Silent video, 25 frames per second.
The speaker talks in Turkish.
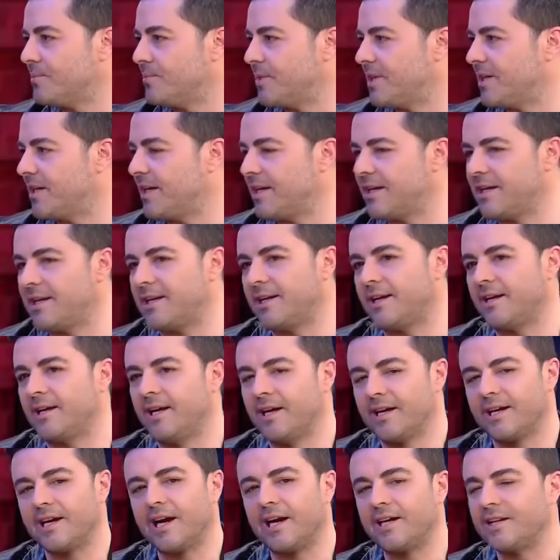birileriyle
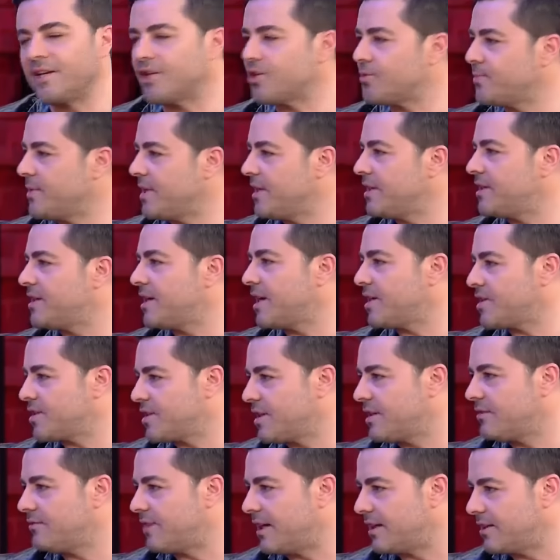kaynaşmaya
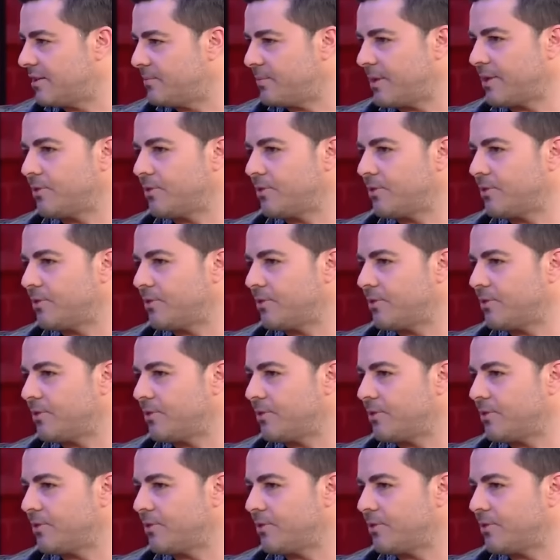ihtiyaçları vardı.